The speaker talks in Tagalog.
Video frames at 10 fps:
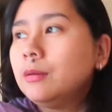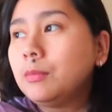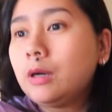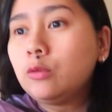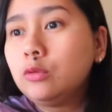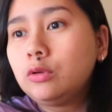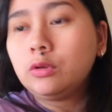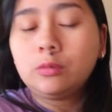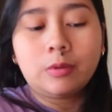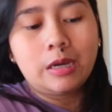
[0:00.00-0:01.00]

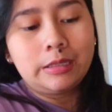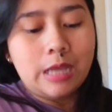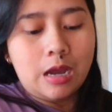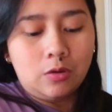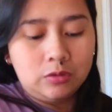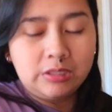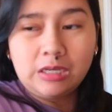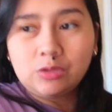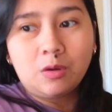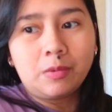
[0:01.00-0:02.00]
mahulog yung mga dahon
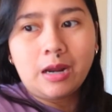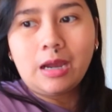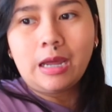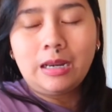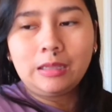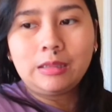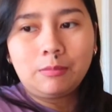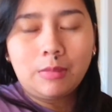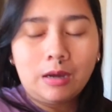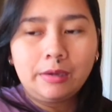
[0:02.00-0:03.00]
kaya sobrang kalat
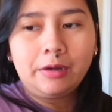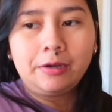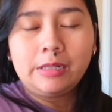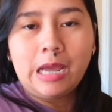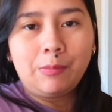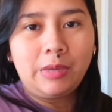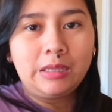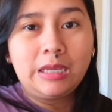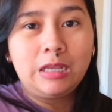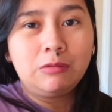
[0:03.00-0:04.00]
ng backyard
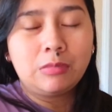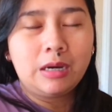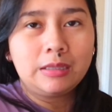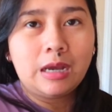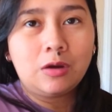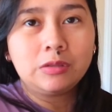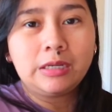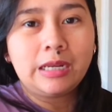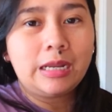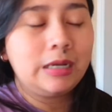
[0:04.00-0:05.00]
namin dahil yung mga
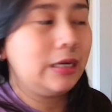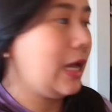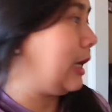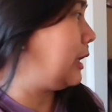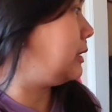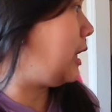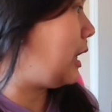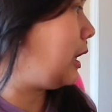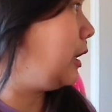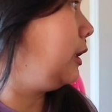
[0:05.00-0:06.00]
dahon naglalaglagan na
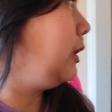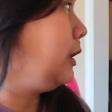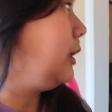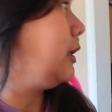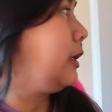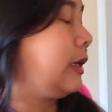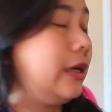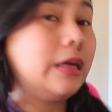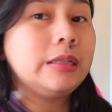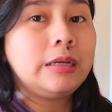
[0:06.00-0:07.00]
nga.
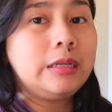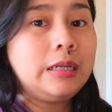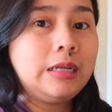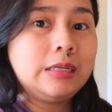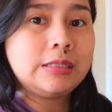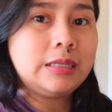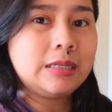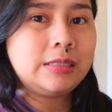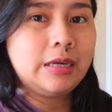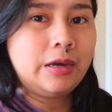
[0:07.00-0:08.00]
Kaya naglilinis
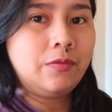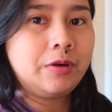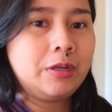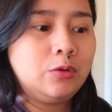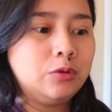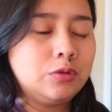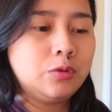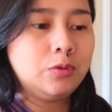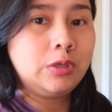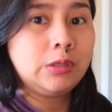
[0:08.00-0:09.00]
lang si Ivar doon.
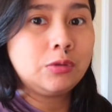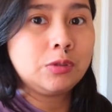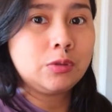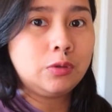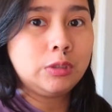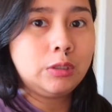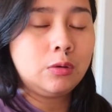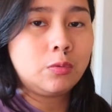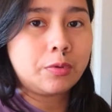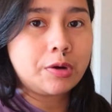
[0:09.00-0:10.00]
So, yung in-laws ko
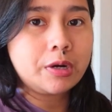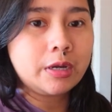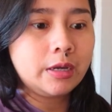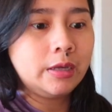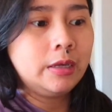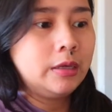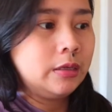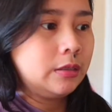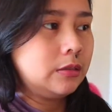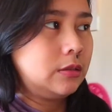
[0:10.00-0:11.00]
nag-work.
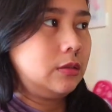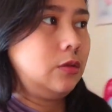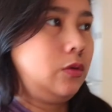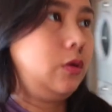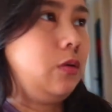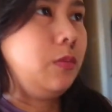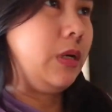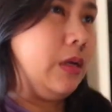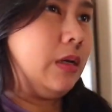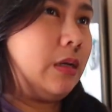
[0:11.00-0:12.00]
Siguro
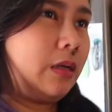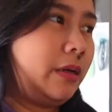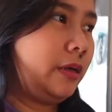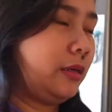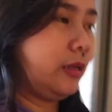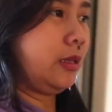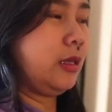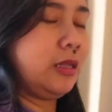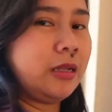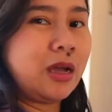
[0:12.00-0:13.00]
mga
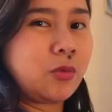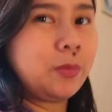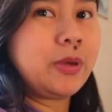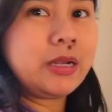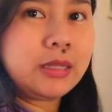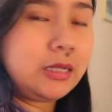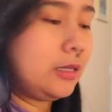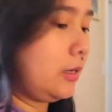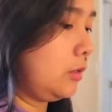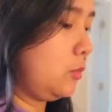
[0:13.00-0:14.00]
in an hour
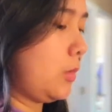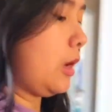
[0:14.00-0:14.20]
parating na rin yung